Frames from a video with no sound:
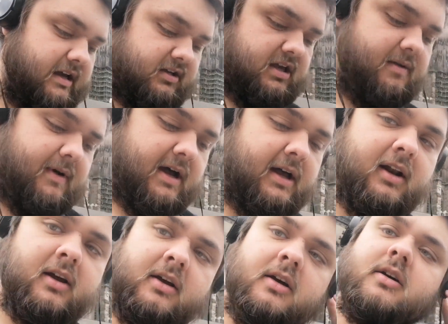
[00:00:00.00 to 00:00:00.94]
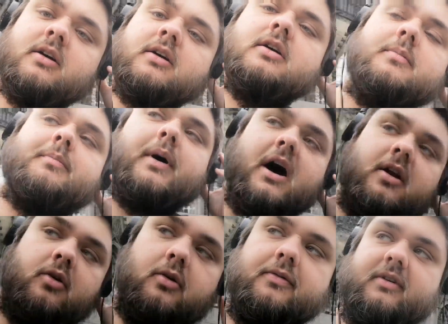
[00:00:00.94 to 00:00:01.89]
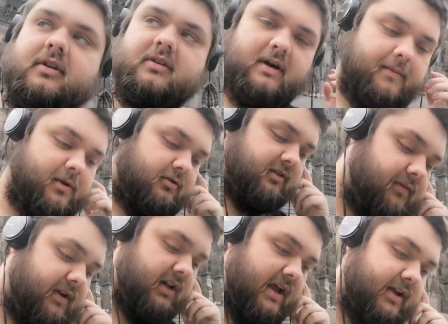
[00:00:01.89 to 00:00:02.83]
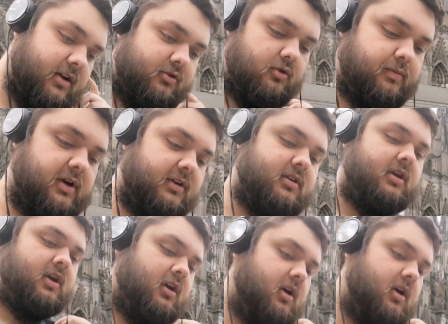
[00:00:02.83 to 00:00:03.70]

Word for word: ich gehe mal äh, im Bahnhof, ich habe mir noch sehr viel Kleingeld übrig,